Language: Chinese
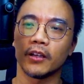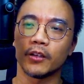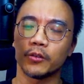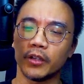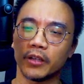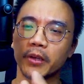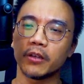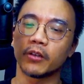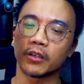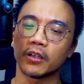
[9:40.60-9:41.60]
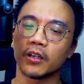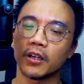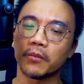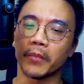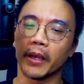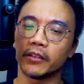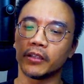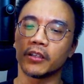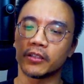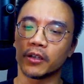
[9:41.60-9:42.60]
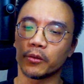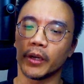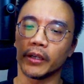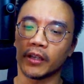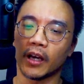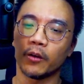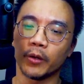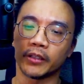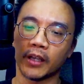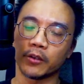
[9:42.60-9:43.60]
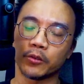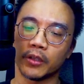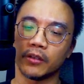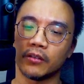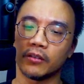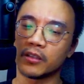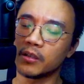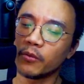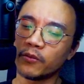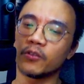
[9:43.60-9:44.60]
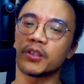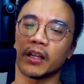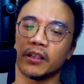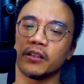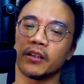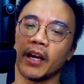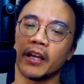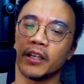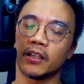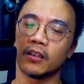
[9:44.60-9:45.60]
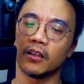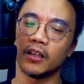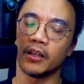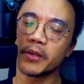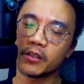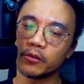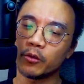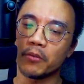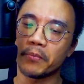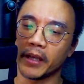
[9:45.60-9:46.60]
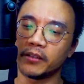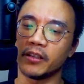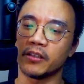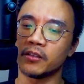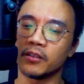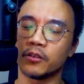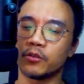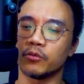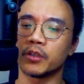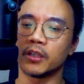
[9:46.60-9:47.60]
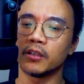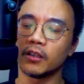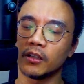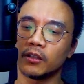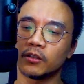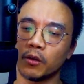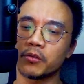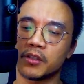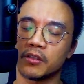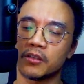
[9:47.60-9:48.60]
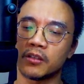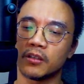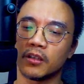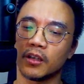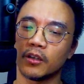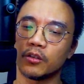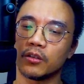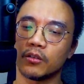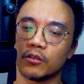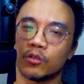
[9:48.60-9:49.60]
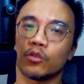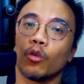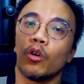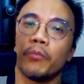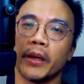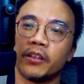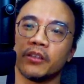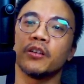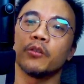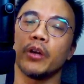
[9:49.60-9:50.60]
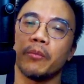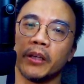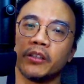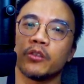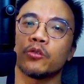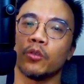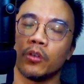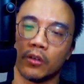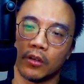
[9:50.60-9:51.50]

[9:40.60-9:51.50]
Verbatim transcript: 所以里面有一个。媒体认为他会当选的这么复杂的一个概念，里面似乎有媒体是一个主格，动词是说媒体认为媒体说，